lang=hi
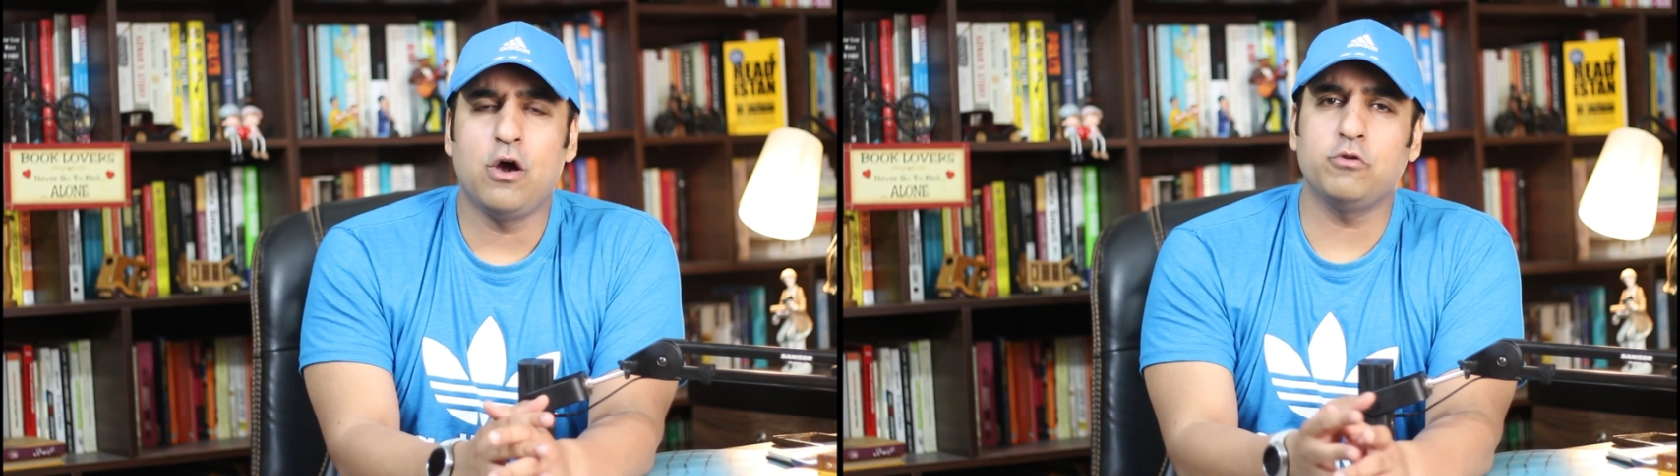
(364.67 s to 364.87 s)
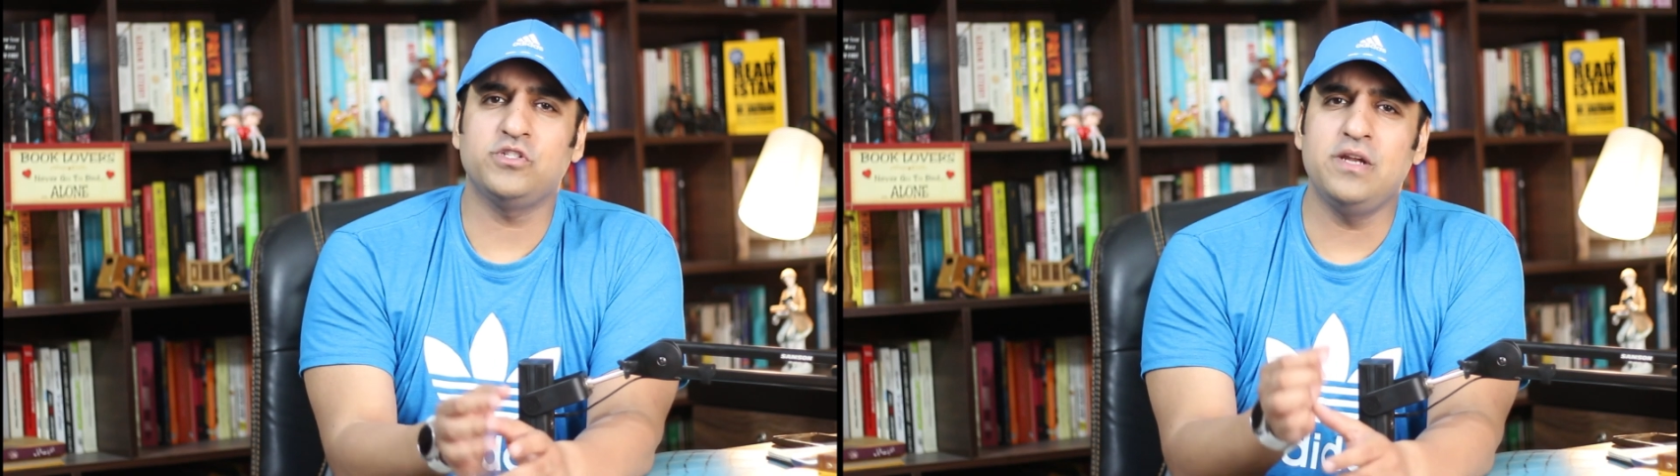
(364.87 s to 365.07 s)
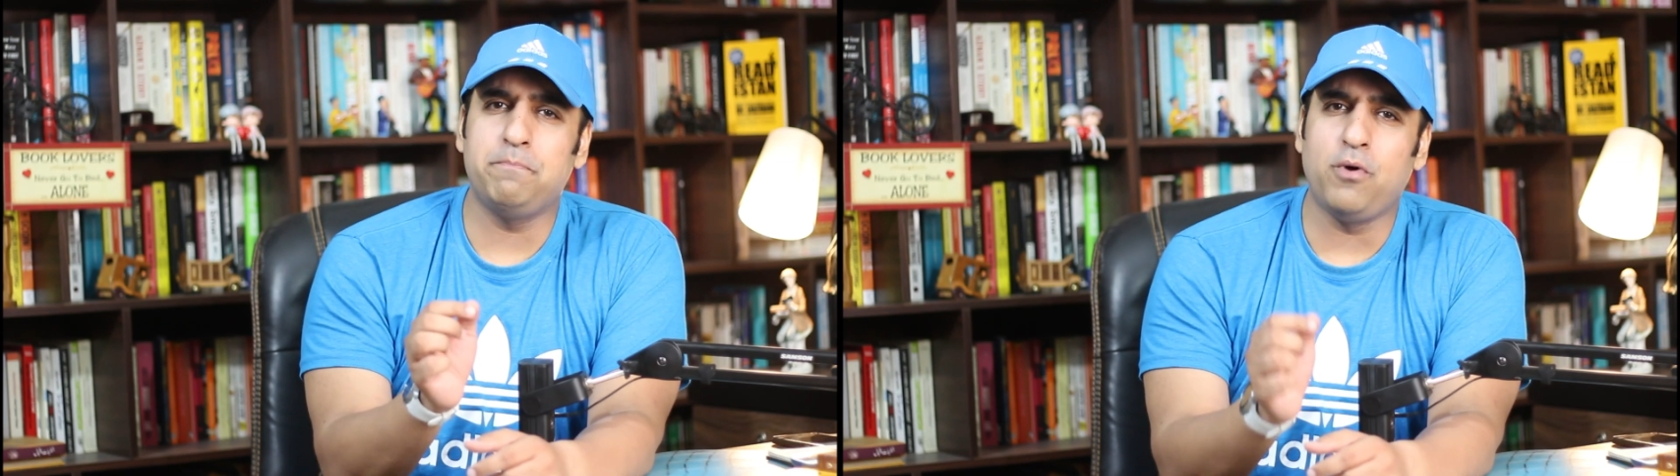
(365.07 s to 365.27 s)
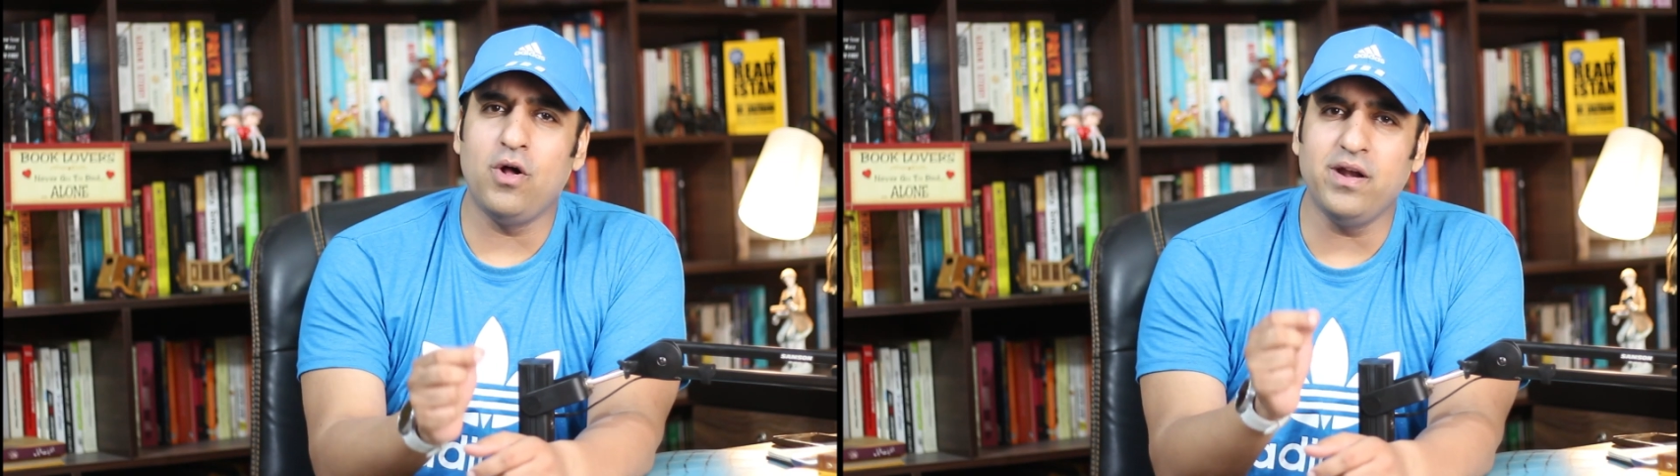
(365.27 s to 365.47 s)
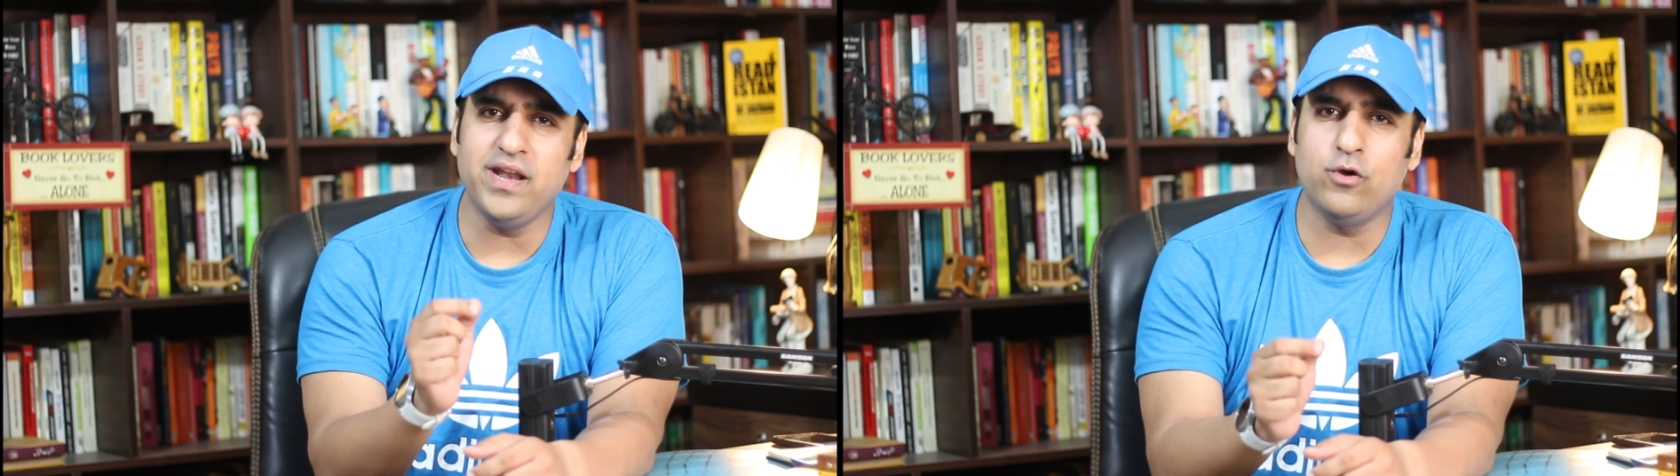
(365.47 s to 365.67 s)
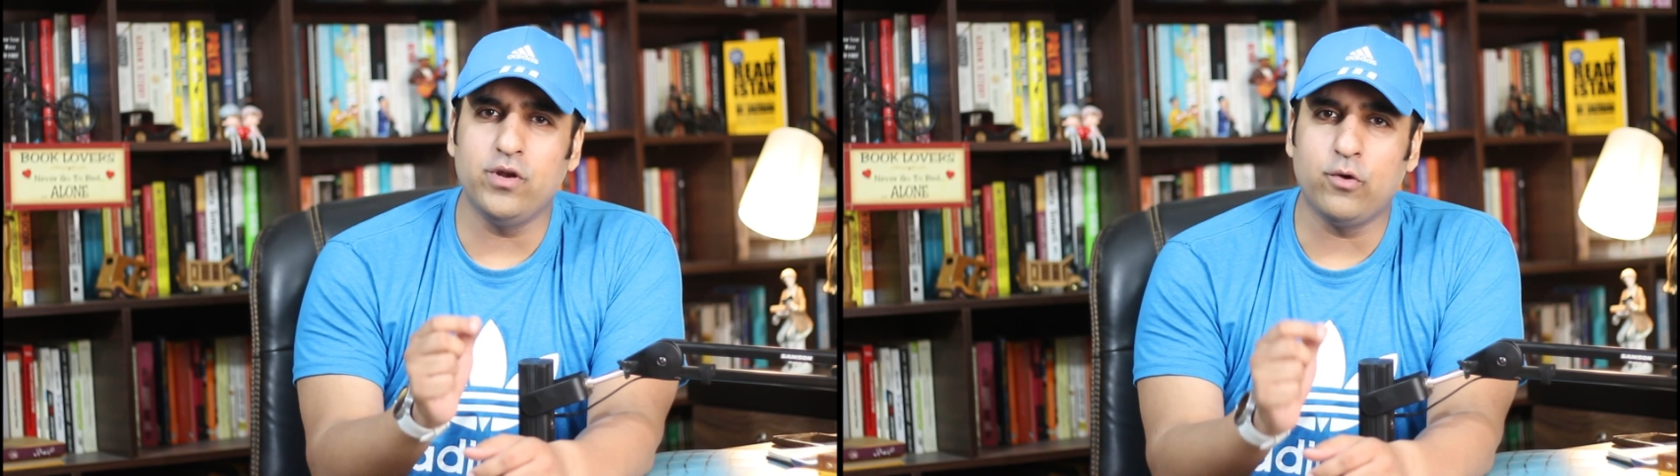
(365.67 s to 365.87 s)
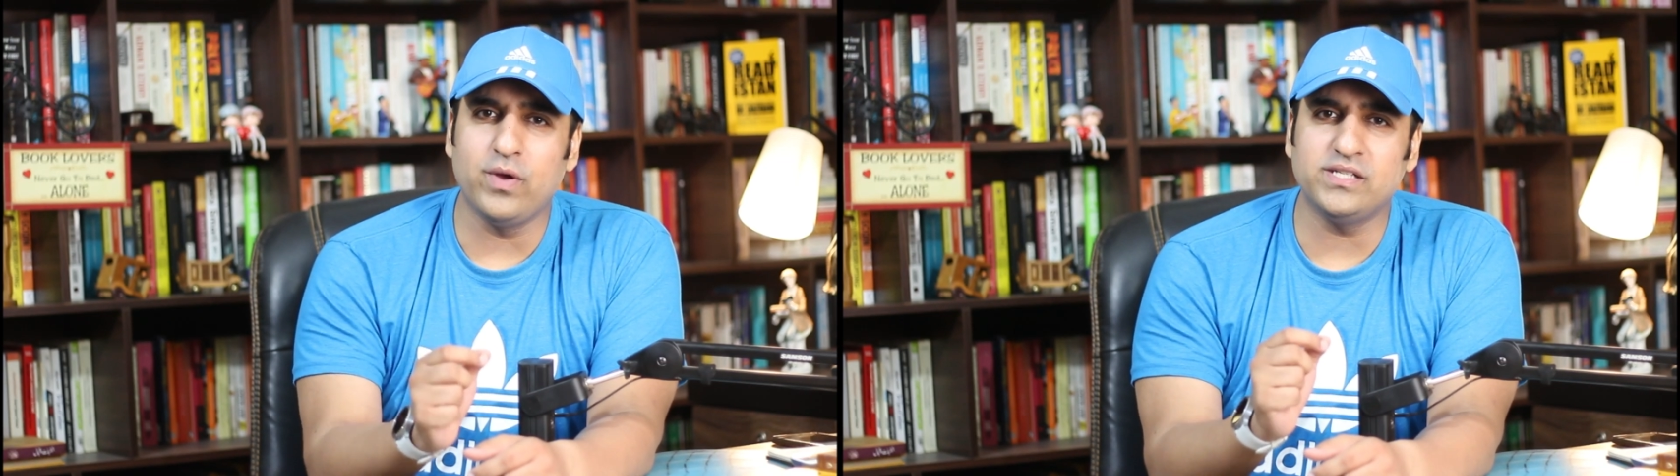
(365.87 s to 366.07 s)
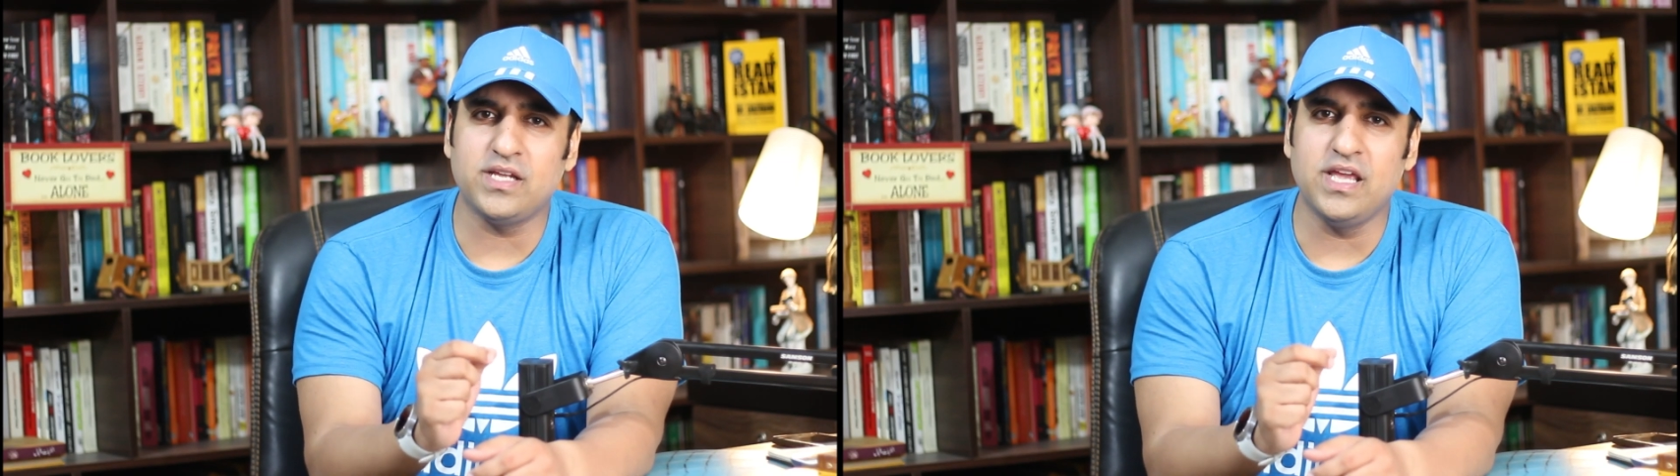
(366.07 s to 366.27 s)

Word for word: और उसने पॉल री को रिक्वेस्ट